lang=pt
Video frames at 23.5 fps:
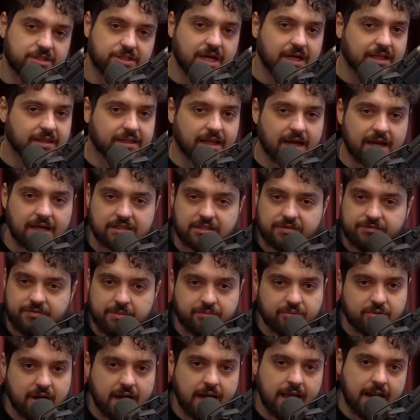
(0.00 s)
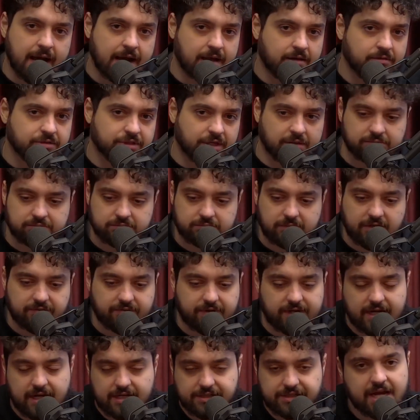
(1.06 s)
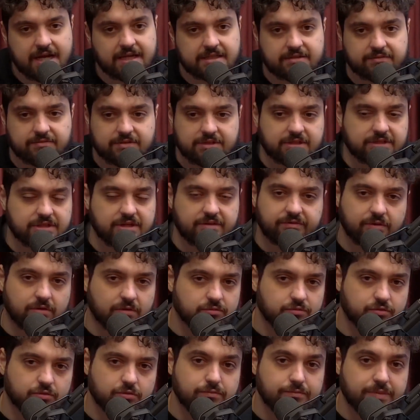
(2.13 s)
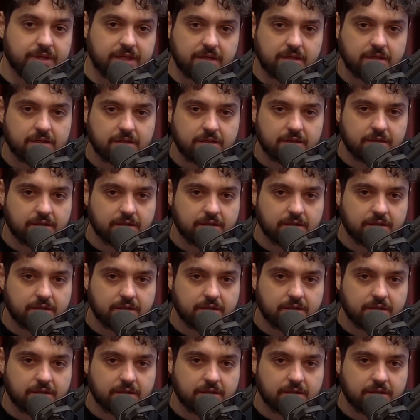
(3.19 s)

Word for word: já tá, já foi pro caralho já. A verdade é essa, você já virou um zumbi.